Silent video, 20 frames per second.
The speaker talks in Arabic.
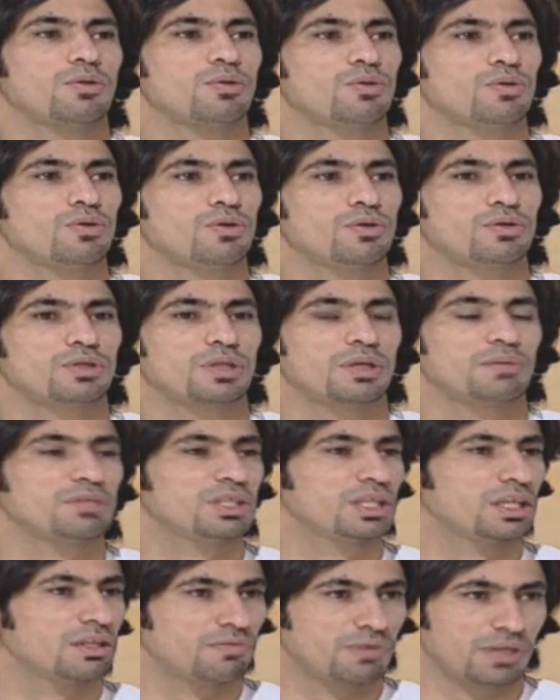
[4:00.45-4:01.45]
اقوله
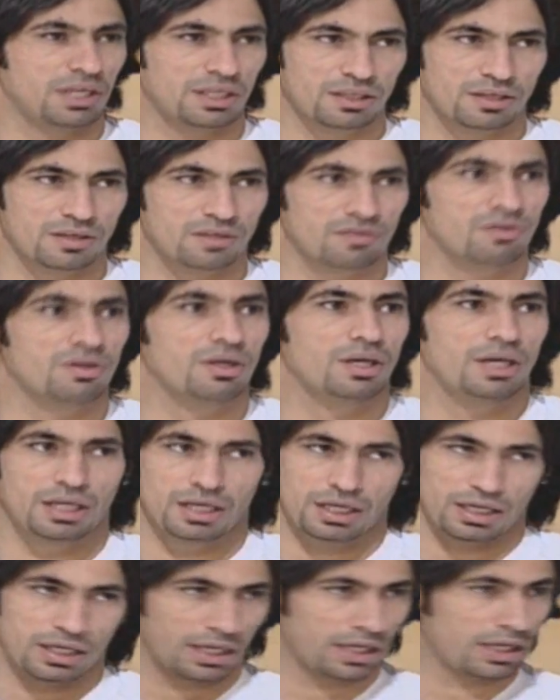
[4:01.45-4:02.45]
تمجيد في نادي النصر
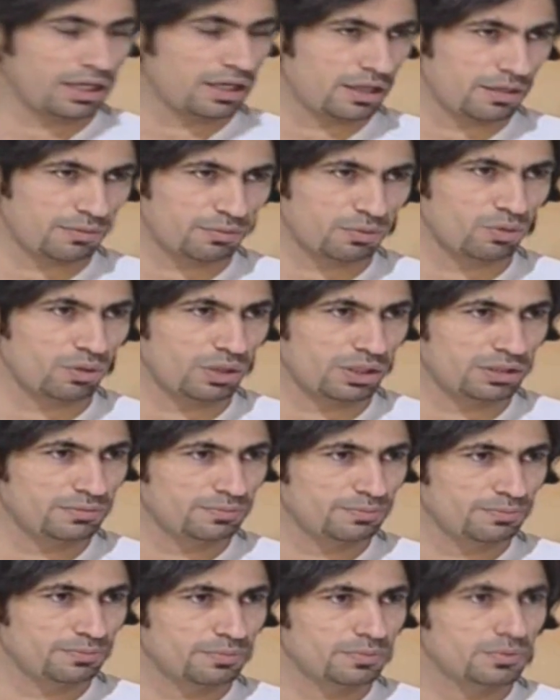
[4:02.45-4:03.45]
احنا الان حققنا بطوله
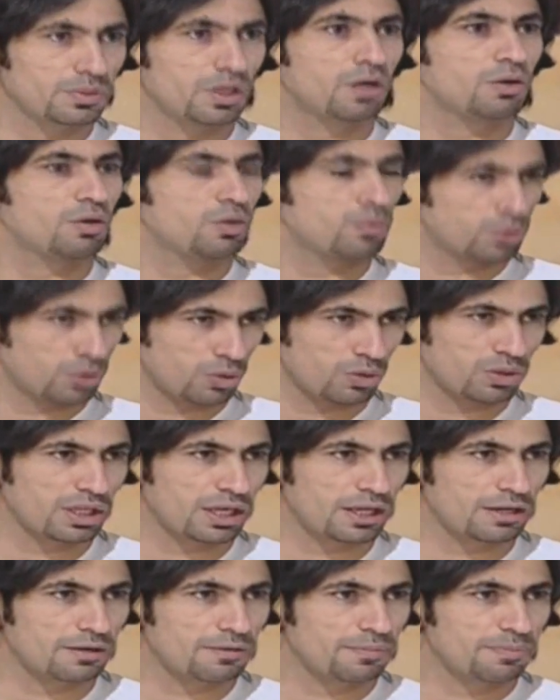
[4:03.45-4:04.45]
او
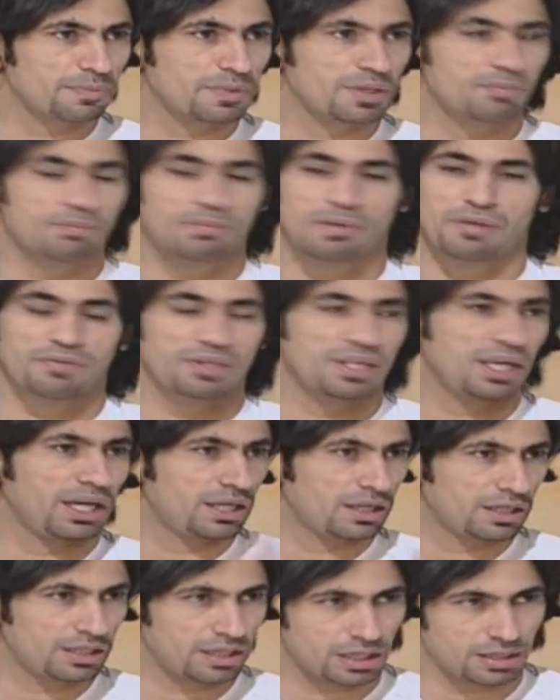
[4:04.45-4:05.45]
بطولتين ما في
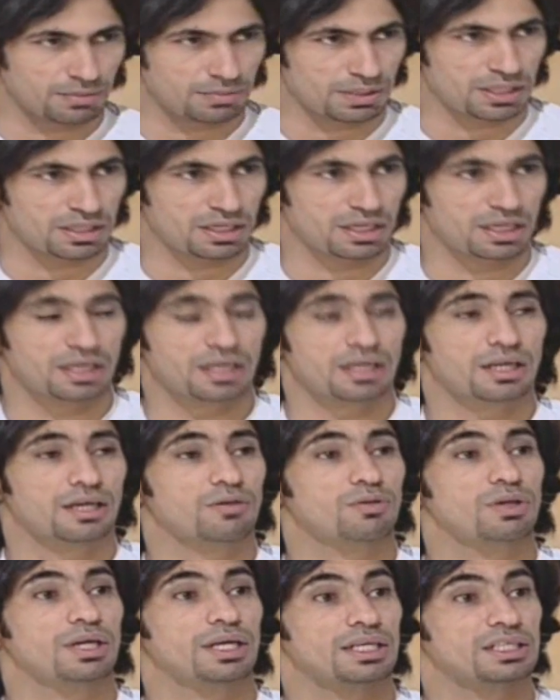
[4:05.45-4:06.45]
داعي للكلام هذا لكن انا
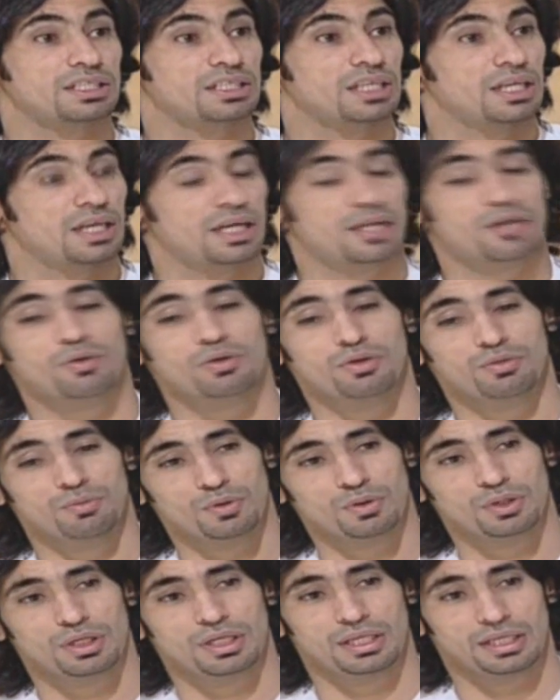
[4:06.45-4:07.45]
اقول لك الشيء اللي انا كنت
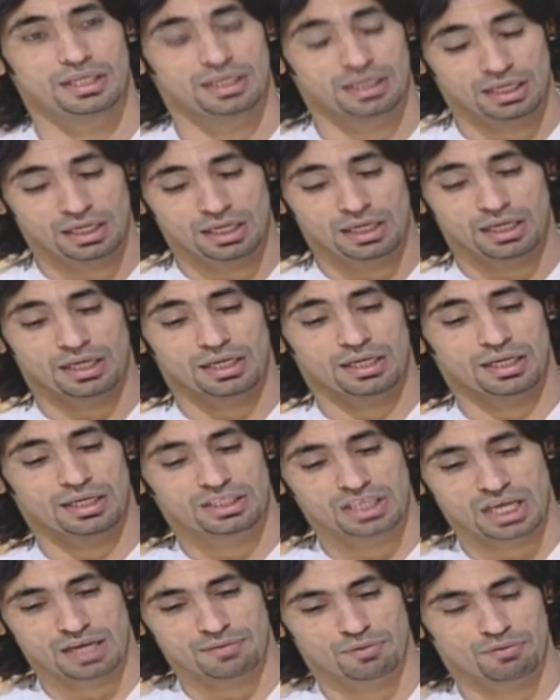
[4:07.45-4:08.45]
مو... اللي اللي
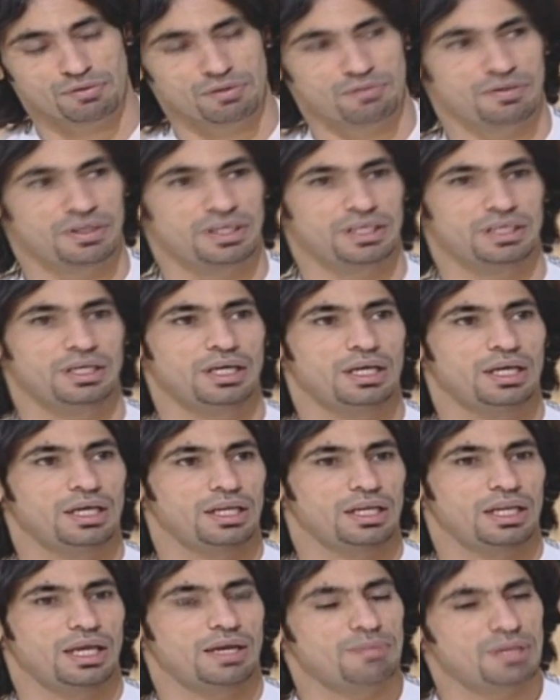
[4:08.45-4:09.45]
شايفه في الفريق
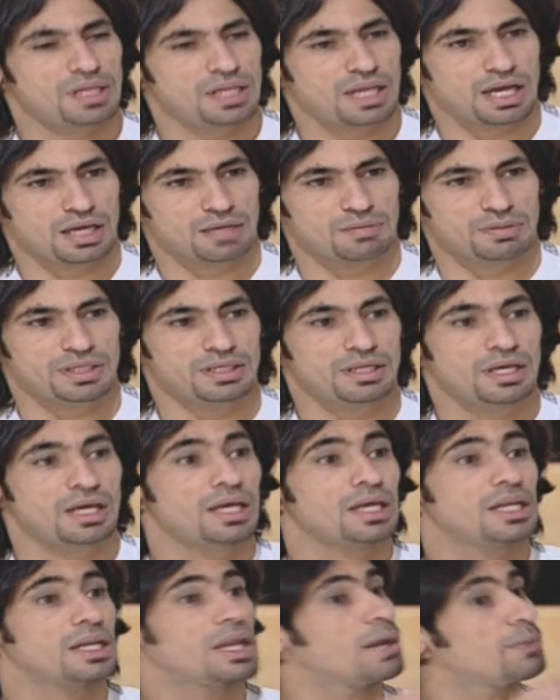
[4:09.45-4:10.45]
لا من لاعبين
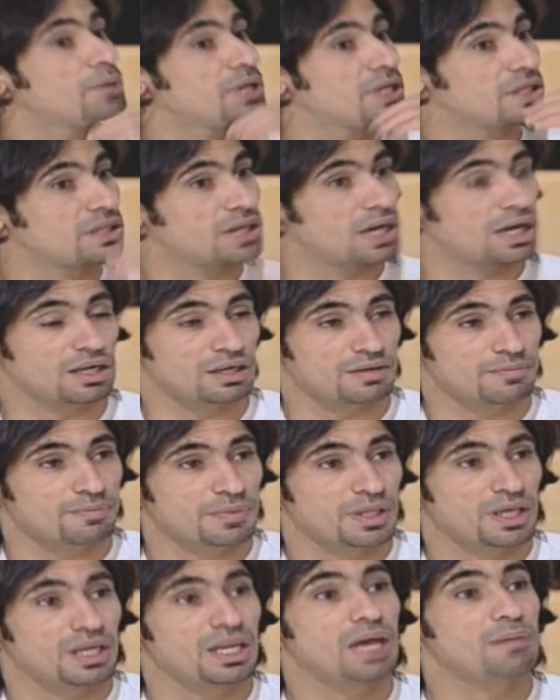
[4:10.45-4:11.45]
لا من اداره
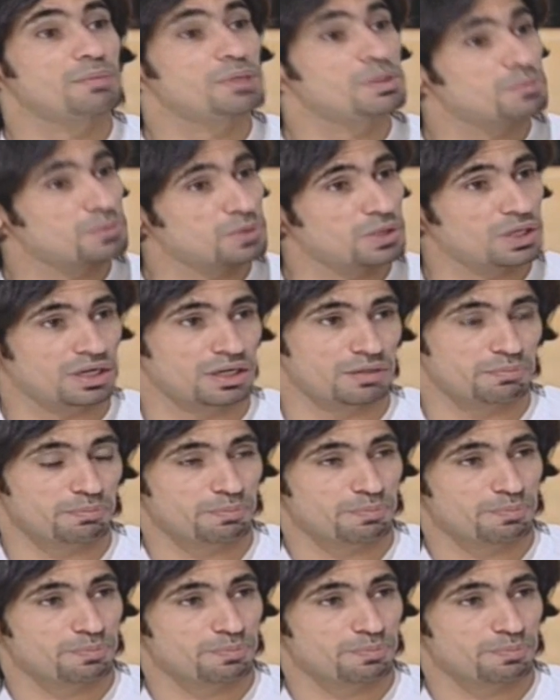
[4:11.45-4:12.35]
لا من مدرب